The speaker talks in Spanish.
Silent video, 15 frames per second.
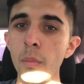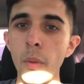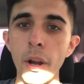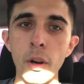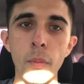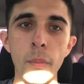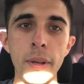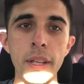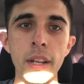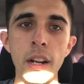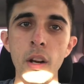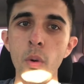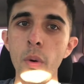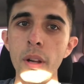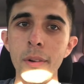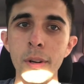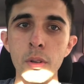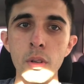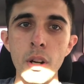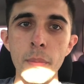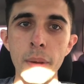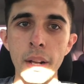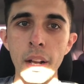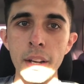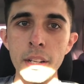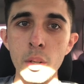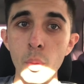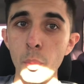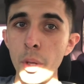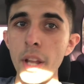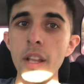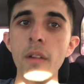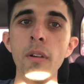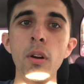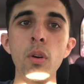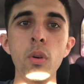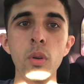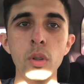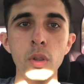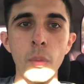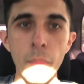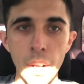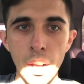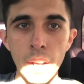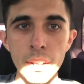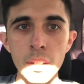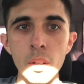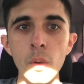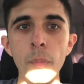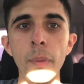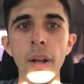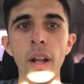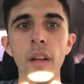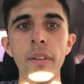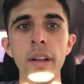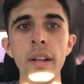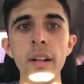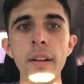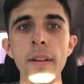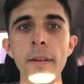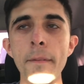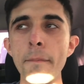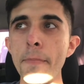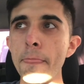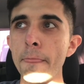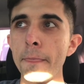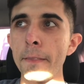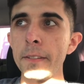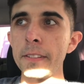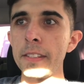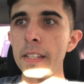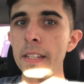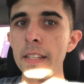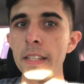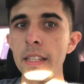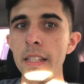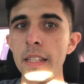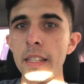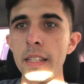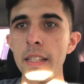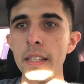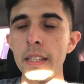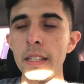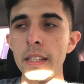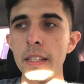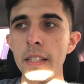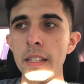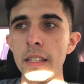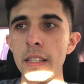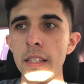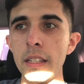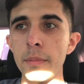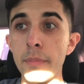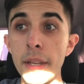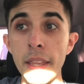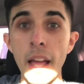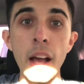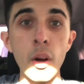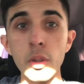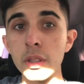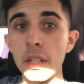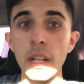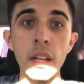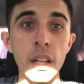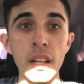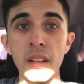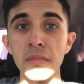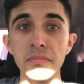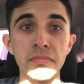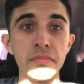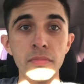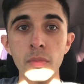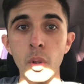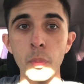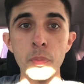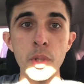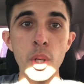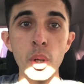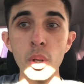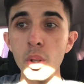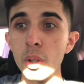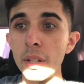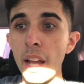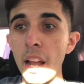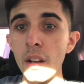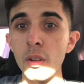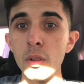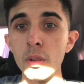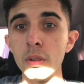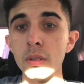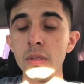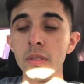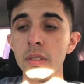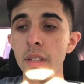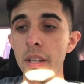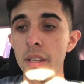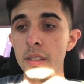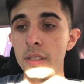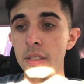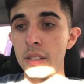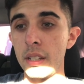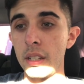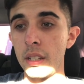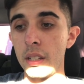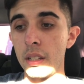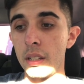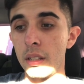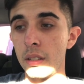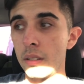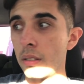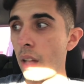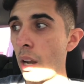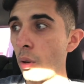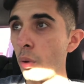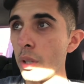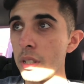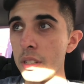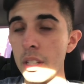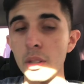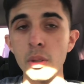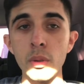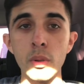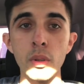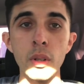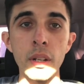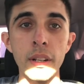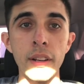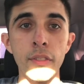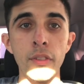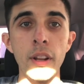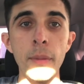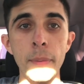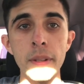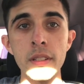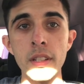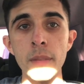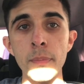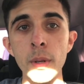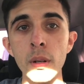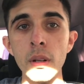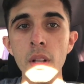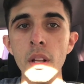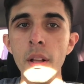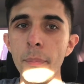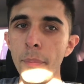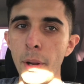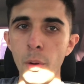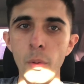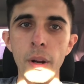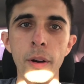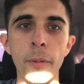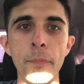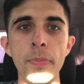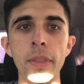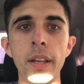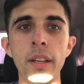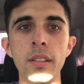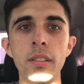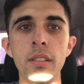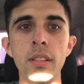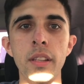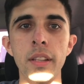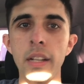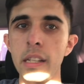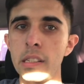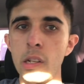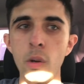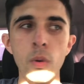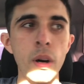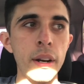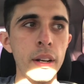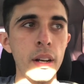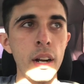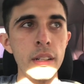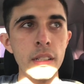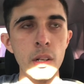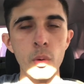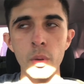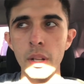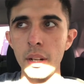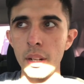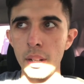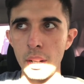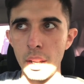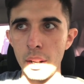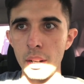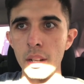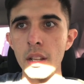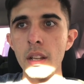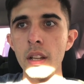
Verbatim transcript: Bueno, mañana lo voy a llevar con el mecánico. Voy a llevarlo con otro mecánico para ver si me da otra opción, algo, este, algo distinto con el que fui al principio. Pero bueno, este, de que se lo voy a arreglar, se lo voy a arreglar.